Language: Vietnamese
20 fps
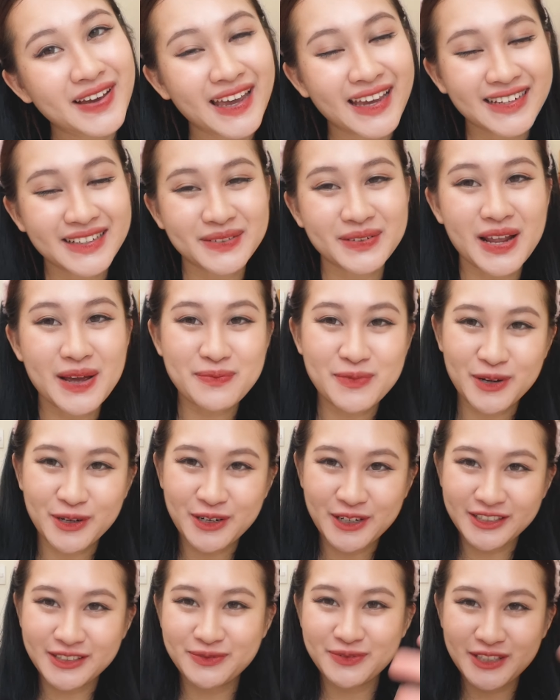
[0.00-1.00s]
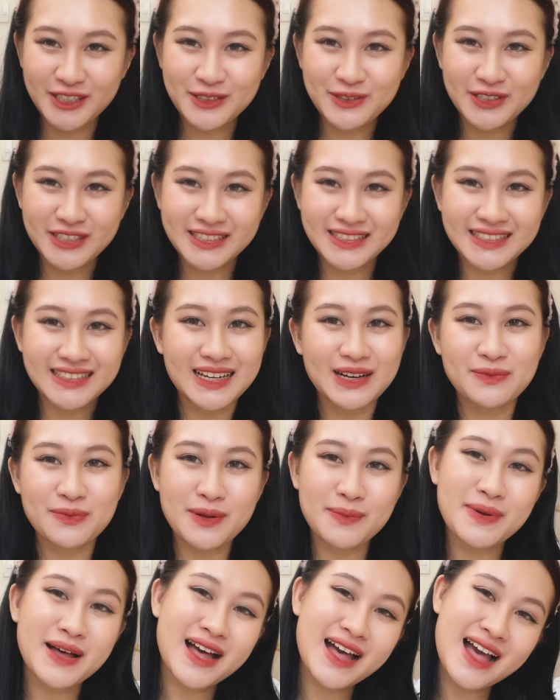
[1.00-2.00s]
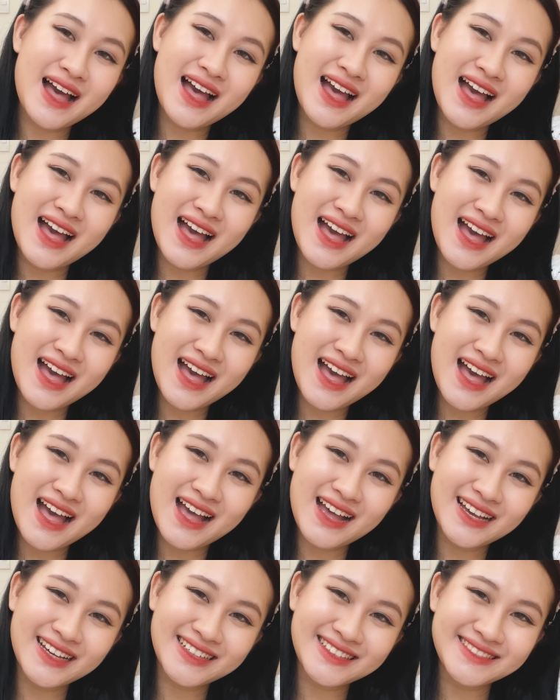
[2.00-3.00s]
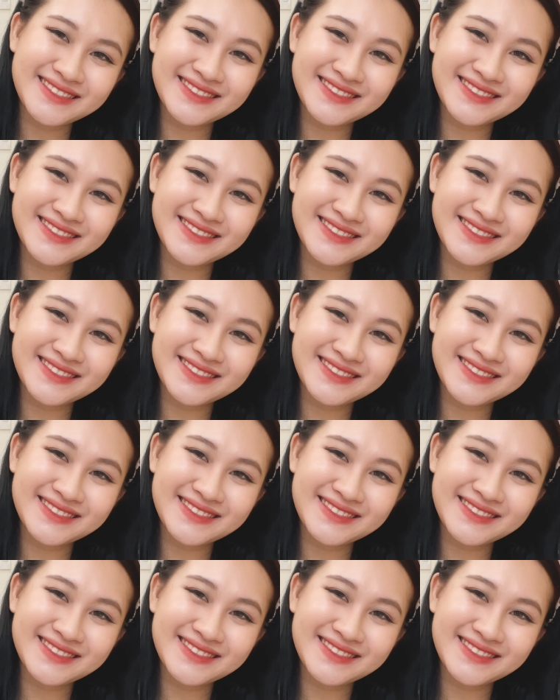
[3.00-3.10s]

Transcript: và hẹn gặp lại mọi người trong video lần sau bye bye